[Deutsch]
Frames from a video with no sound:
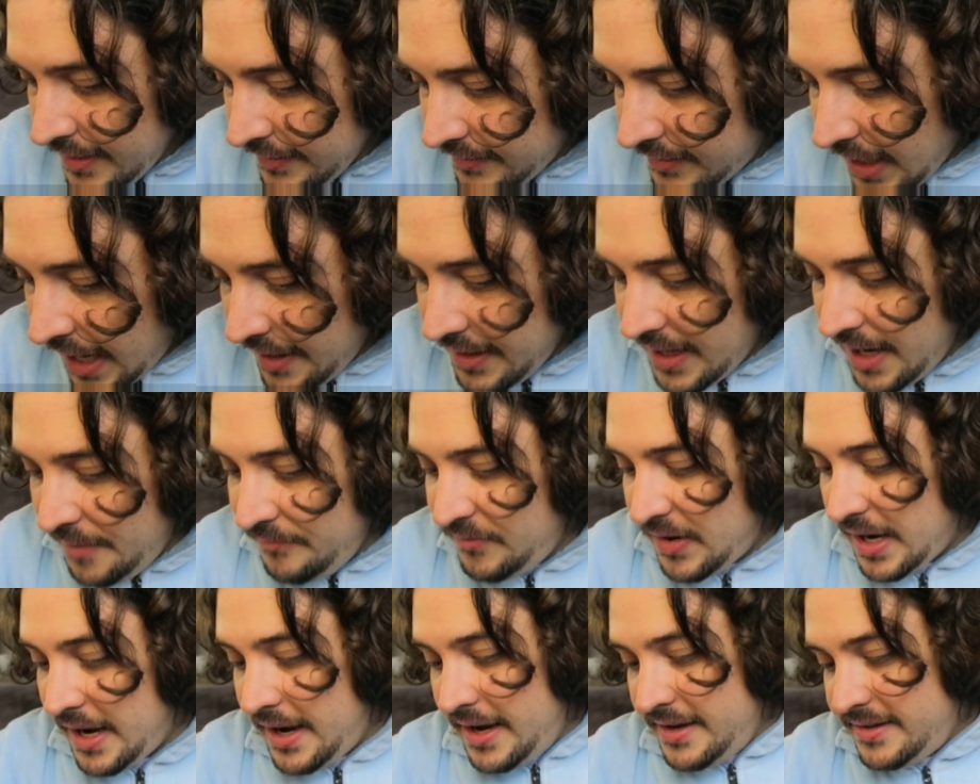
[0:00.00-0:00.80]
Dann haben
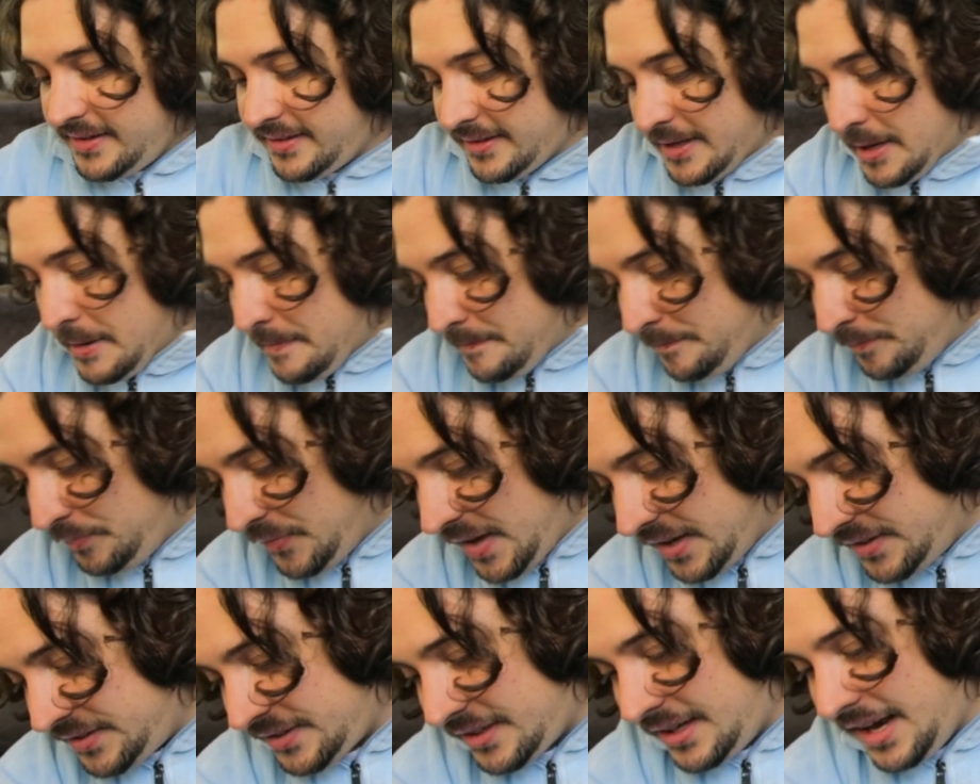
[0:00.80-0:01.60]
wir als
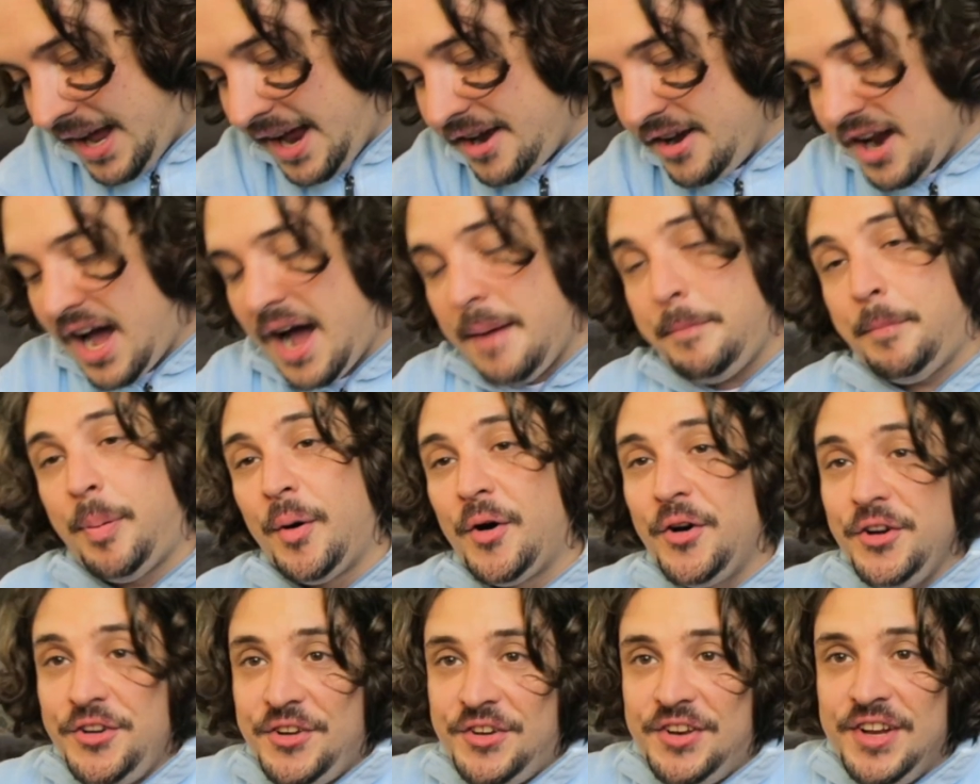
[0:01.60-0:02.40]
als kleinen
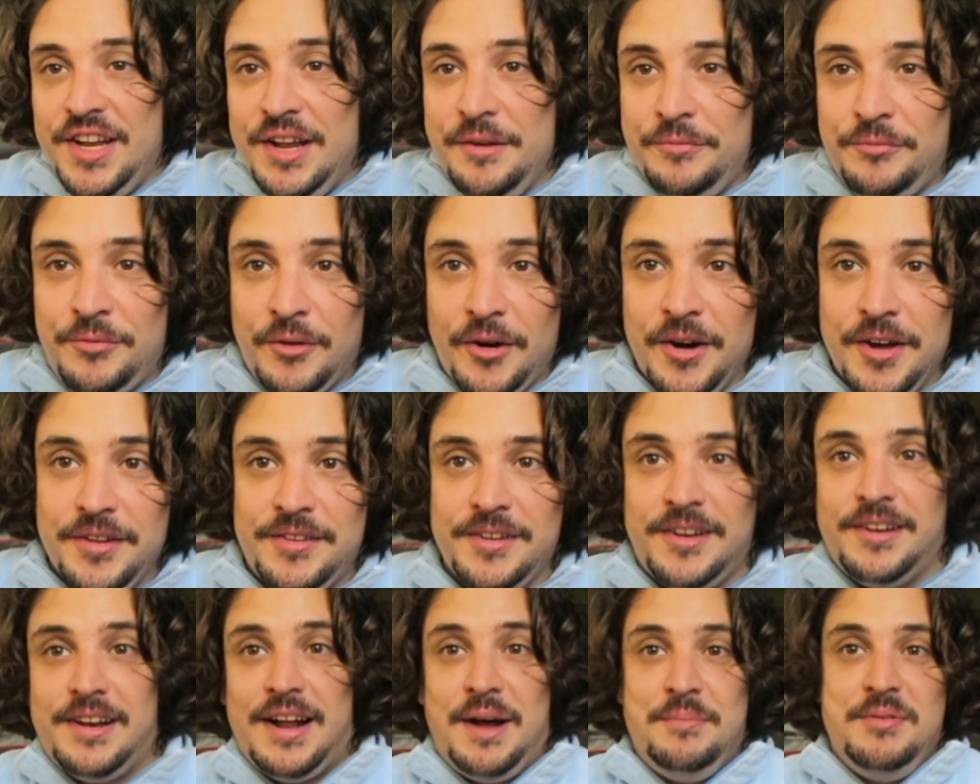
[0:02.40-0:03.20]
Aperitif
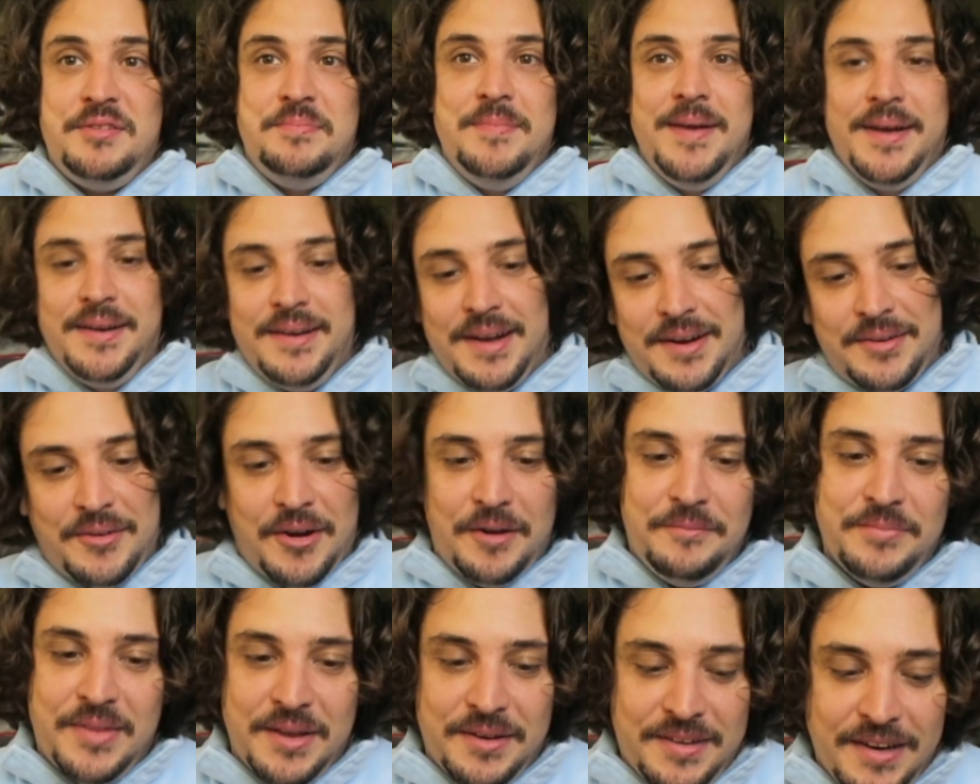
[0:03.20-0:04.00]
heute, da habe ich mir gedacht,
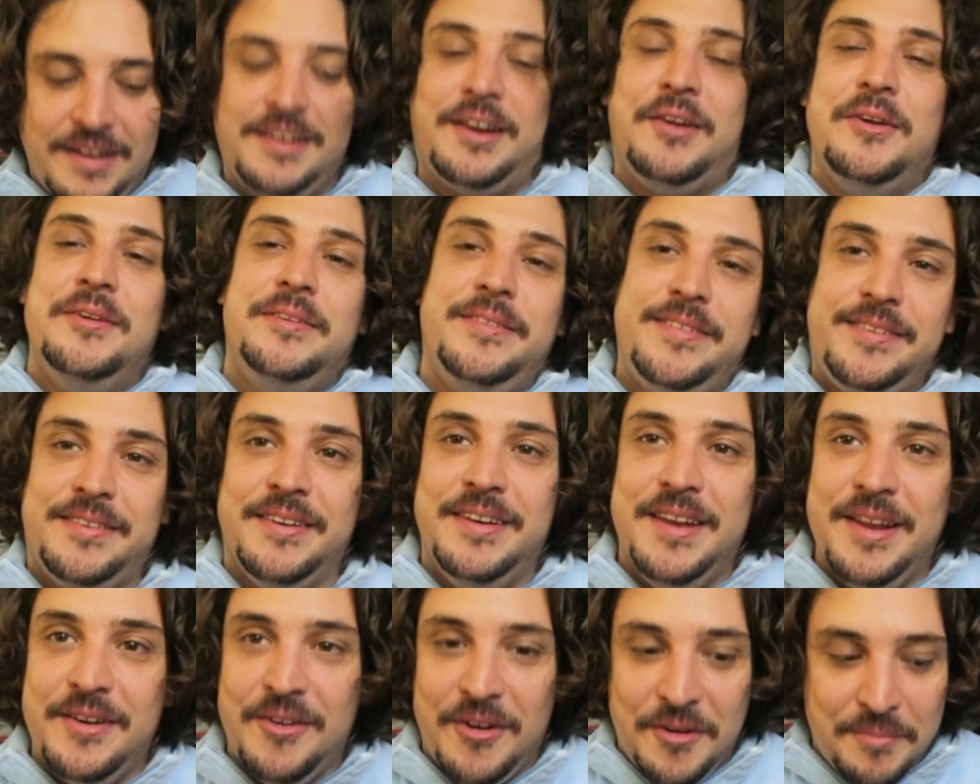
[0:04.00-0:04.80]
komm, da, da gönnst du
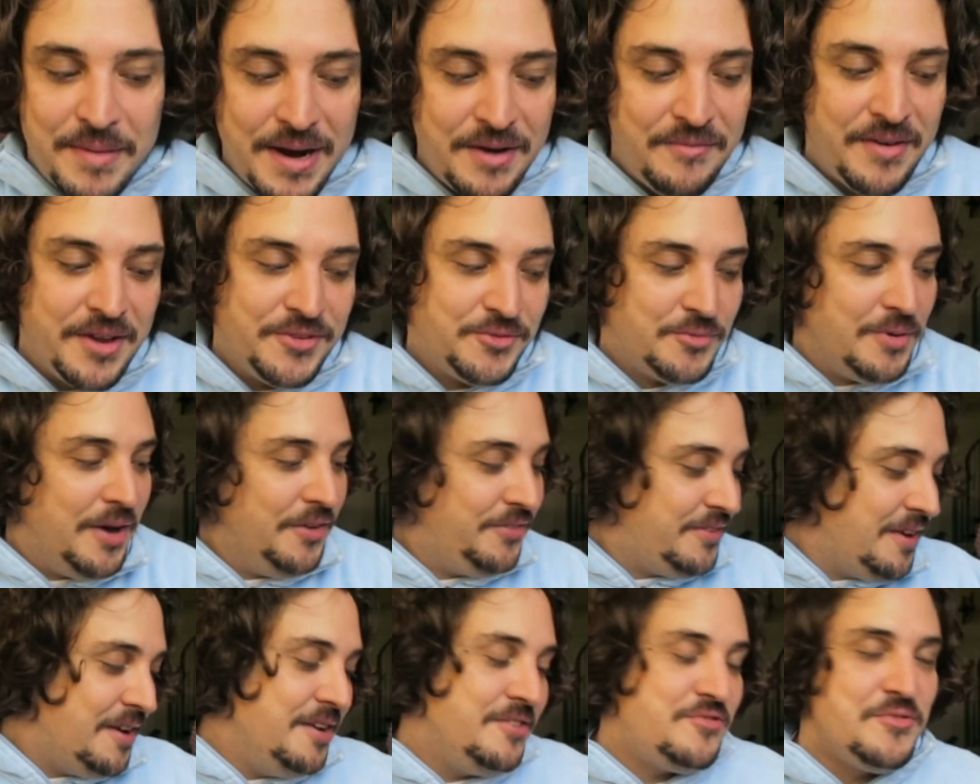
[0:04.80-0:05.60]
dir doch mal was. Du
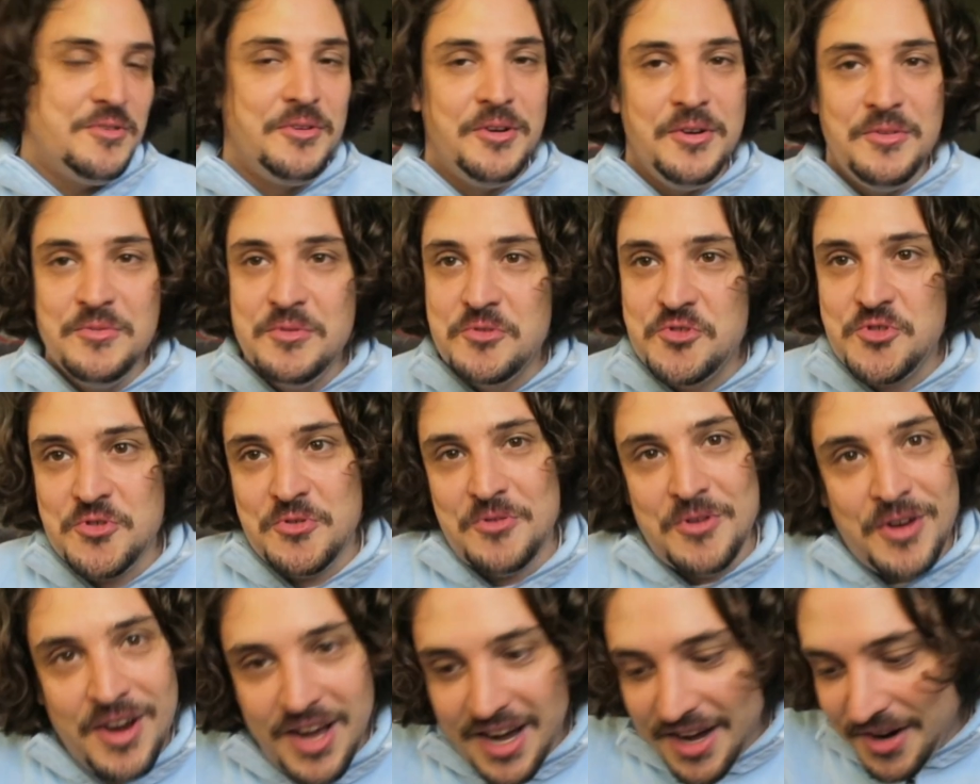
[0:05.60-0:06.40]
hast ja nicht schon genug
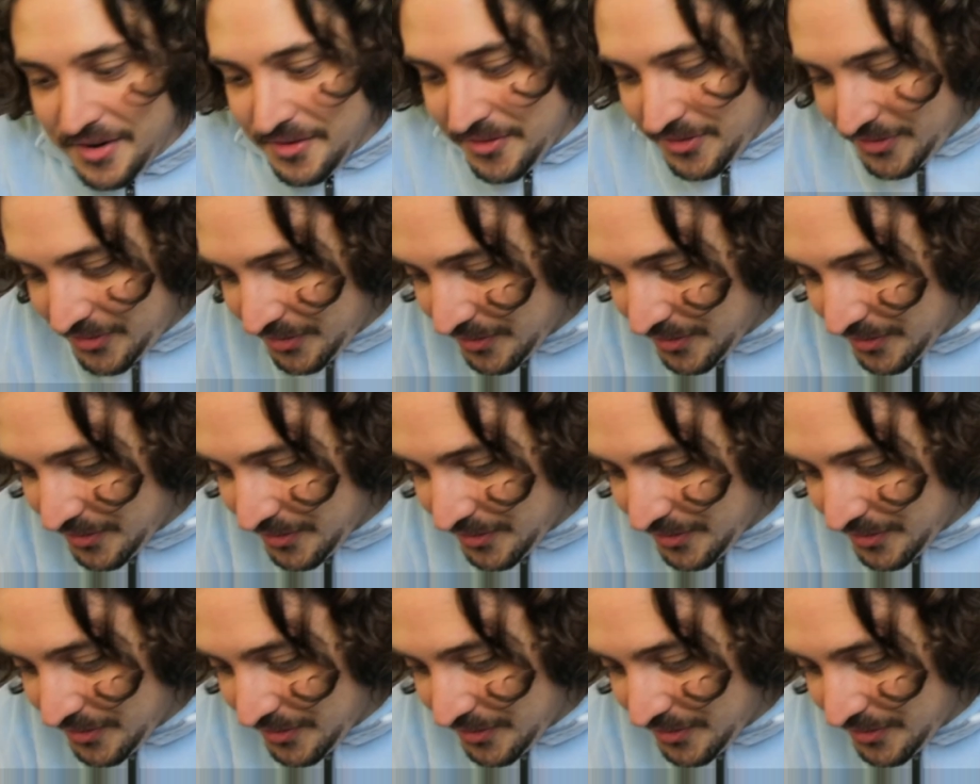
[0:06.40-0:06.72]
Schokolade und